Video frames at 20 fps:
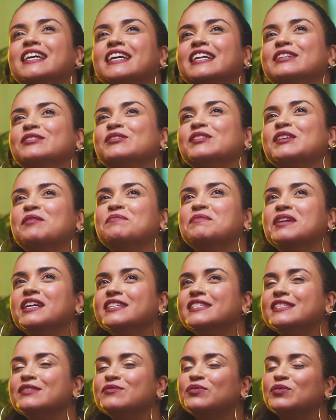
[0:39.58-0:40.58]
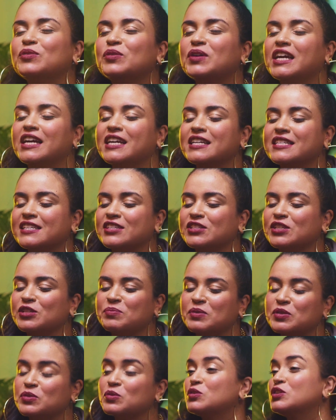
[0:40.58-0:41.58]
querendo saber as influências das
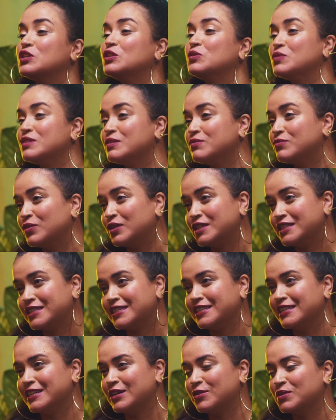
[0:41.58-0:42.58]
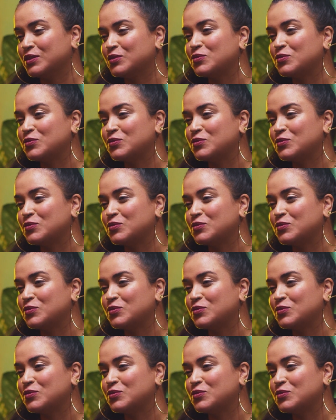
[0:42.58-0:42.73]
pessoas que nos influenciam, e